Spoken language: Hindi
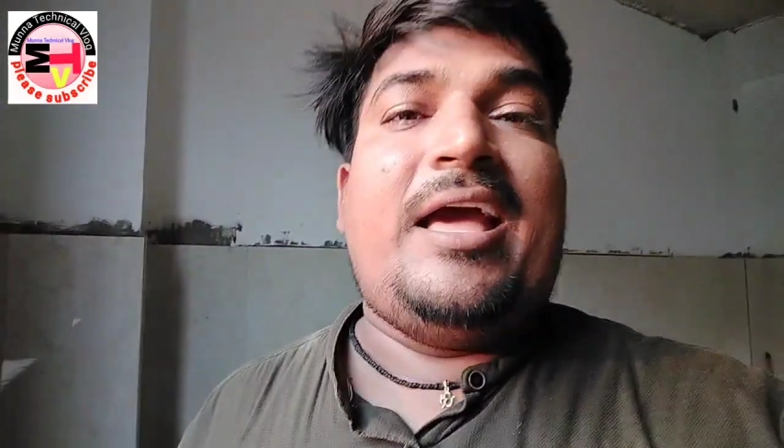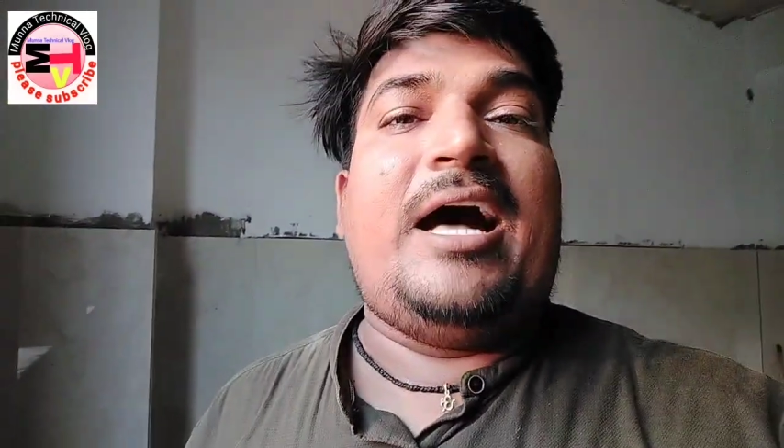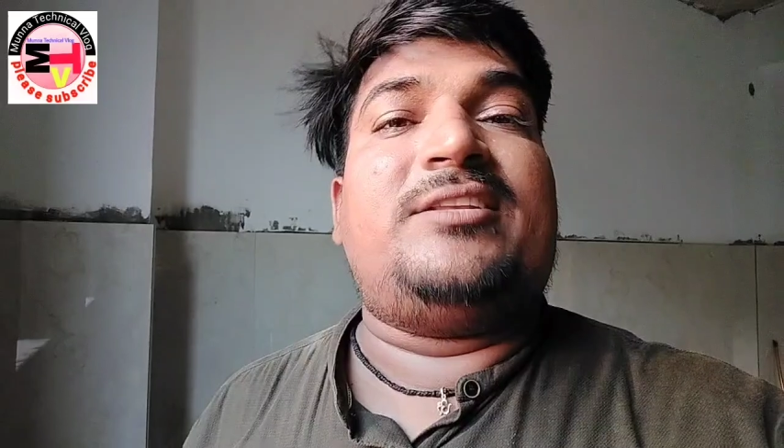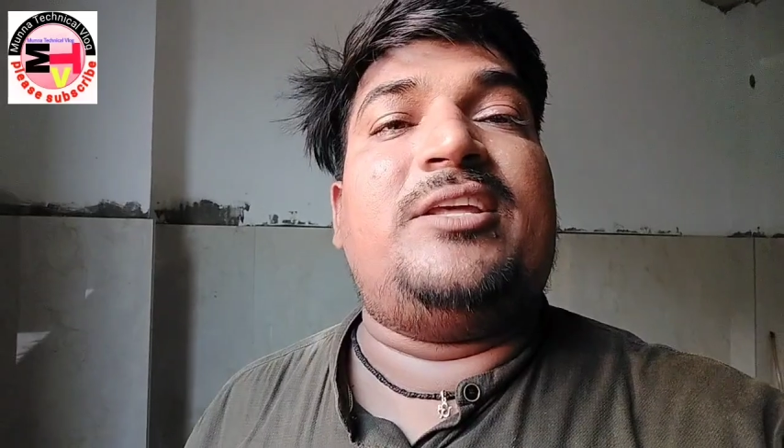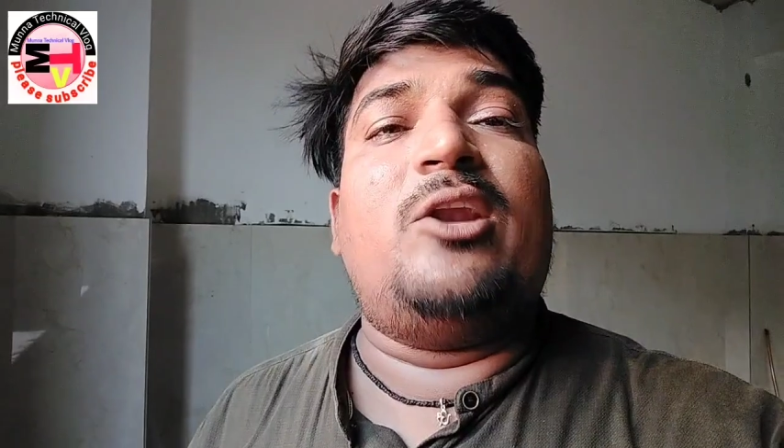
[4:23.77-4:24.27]

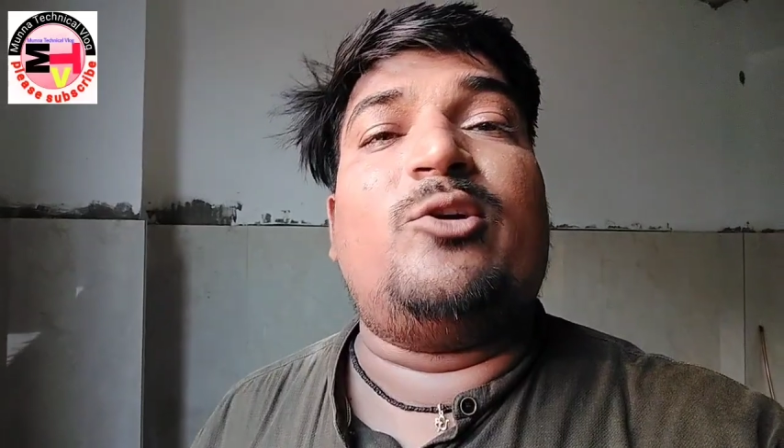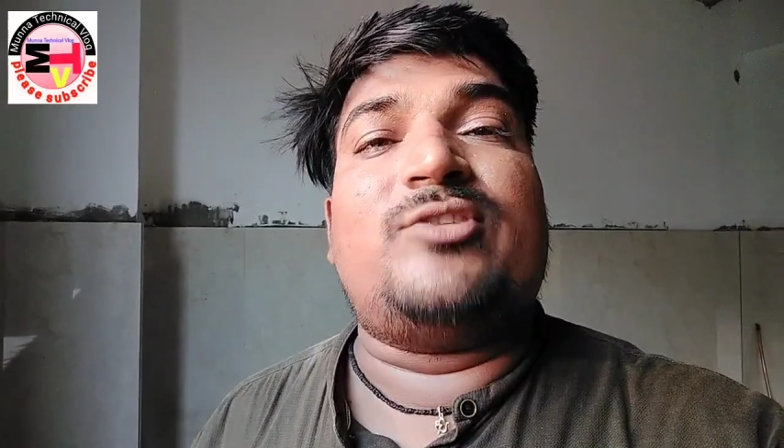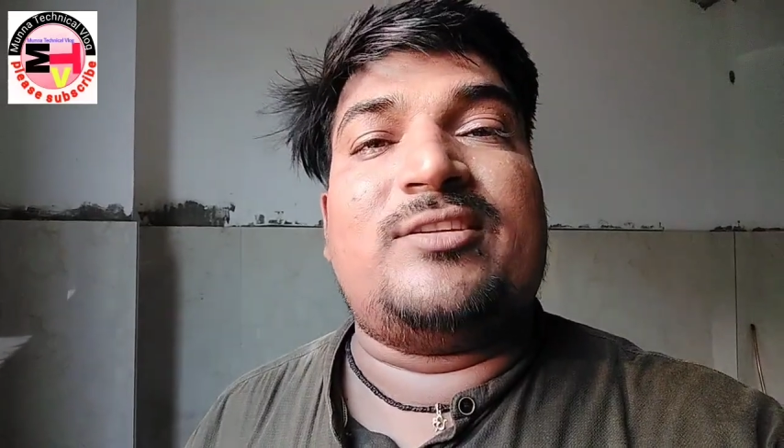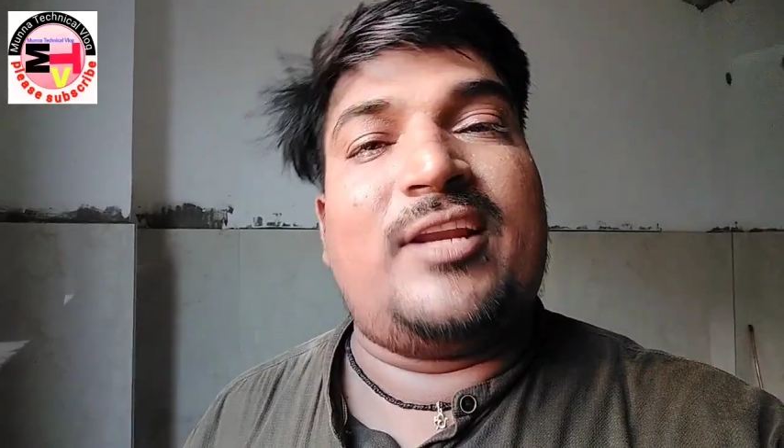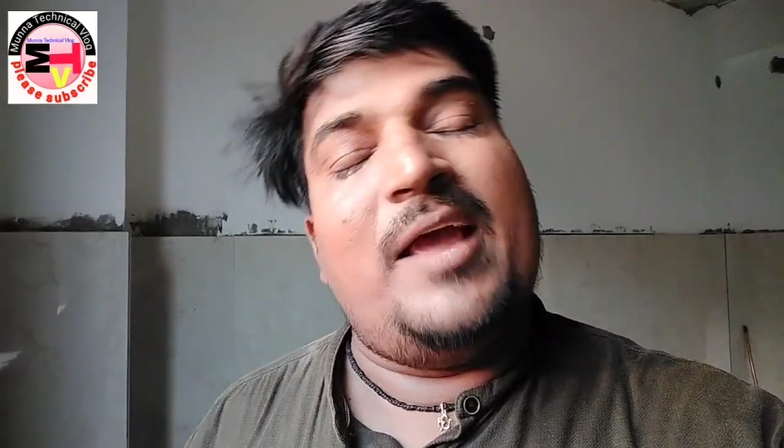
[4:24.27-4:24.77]
और चैनल को
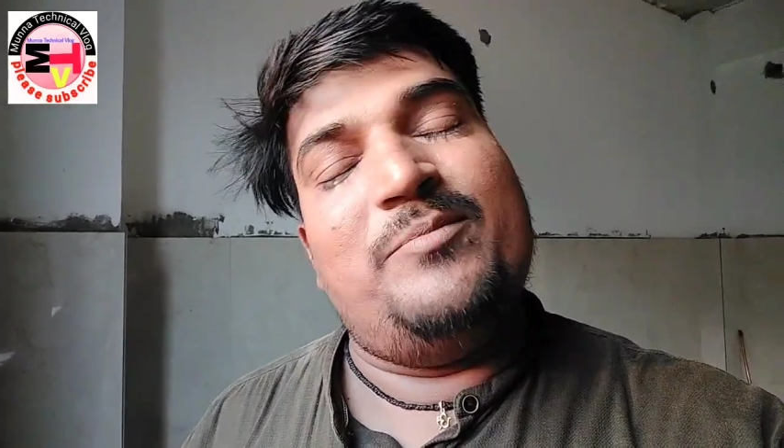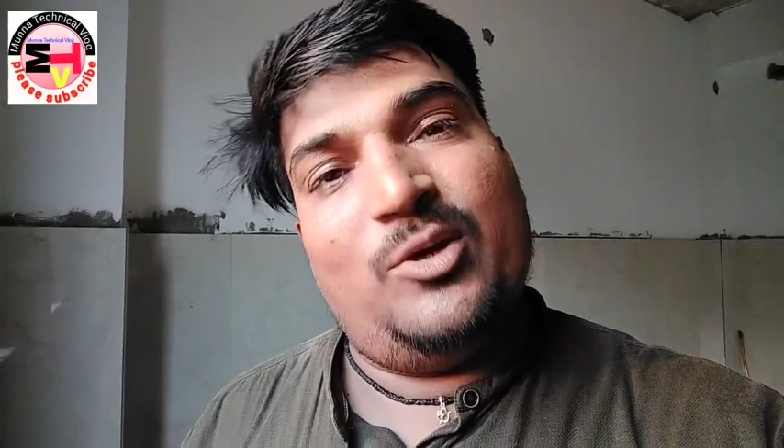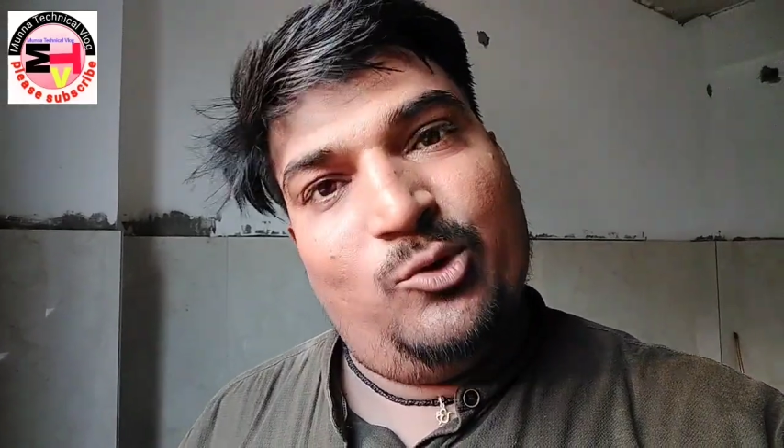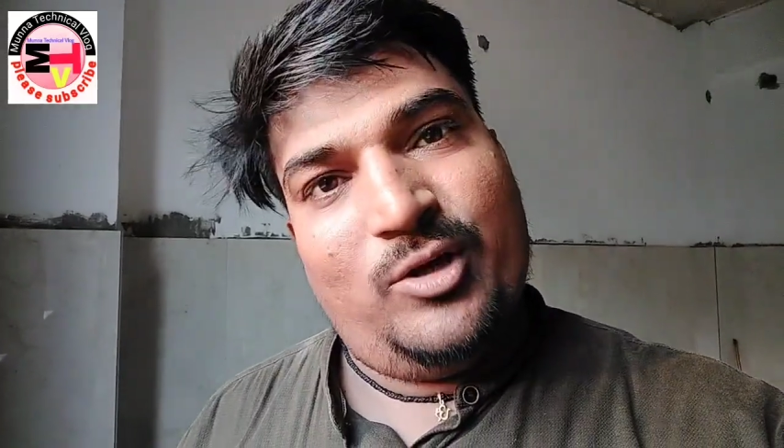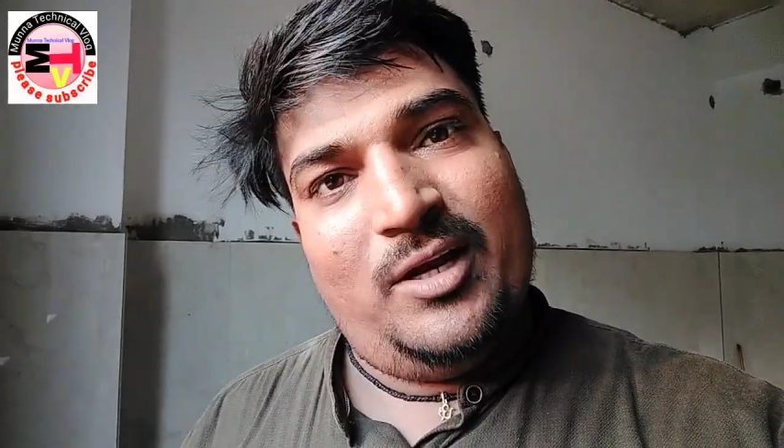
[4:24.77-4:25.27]
सब्सक्राइब
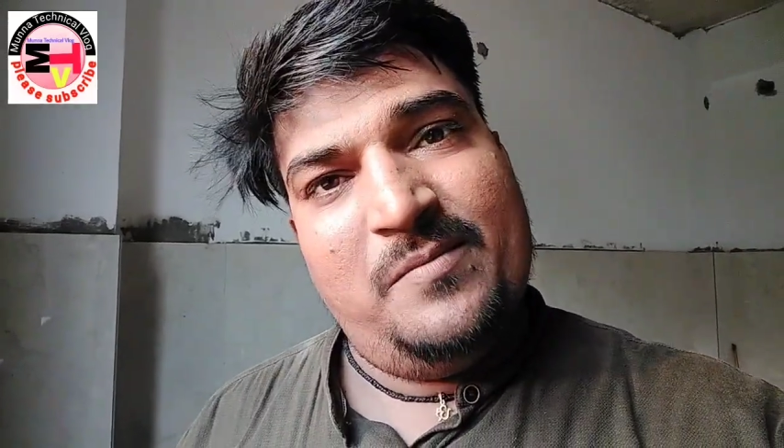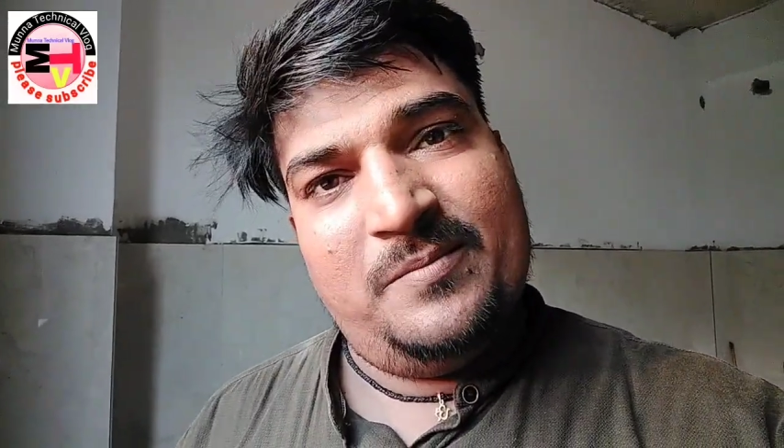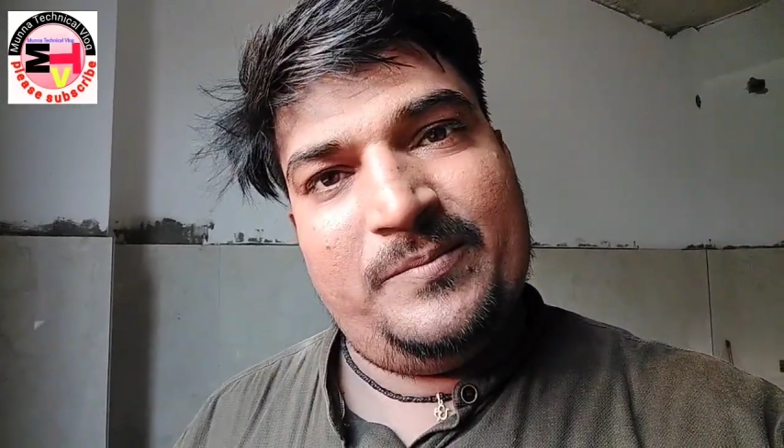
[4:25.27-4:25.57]
जरूर करें